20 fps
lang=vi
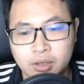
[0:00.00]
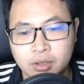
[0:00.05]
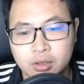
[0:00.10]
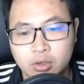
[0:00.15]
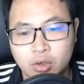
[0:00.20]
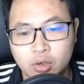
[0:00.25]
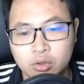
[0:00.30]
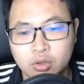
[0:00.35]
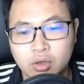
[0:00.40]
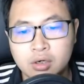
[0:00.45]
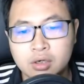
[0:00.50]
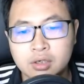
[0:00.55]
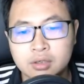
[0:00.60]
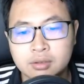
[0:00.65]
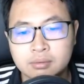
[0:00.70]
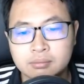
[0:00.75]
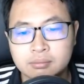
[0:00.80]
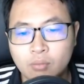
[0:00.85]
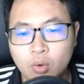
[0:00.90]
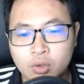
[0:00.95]
còn có
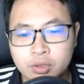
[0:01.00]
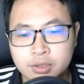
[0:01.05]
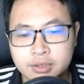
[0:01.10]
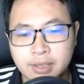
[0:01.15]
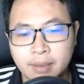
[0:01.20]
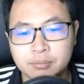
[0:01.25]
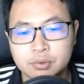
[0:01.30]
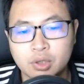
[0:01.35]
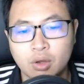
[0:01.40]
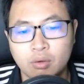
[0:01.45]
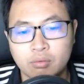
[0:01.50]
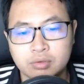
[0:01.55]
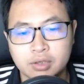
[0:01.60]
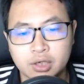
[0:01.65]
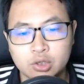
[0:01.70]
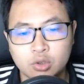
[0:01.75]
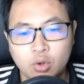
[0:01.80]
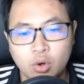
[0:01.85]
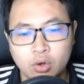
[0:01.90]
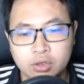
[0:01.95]
hơn 400 tộc
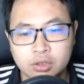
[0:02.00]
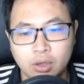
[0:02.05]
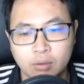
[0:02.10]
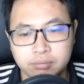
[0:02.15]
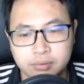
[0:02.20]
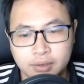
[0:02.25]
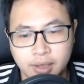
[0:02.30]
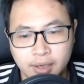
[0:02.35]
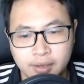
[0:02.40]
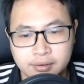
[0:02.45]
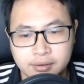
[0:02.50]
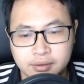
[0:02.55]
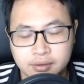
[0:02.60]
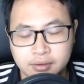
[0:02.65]
nhân cốt tộc ta.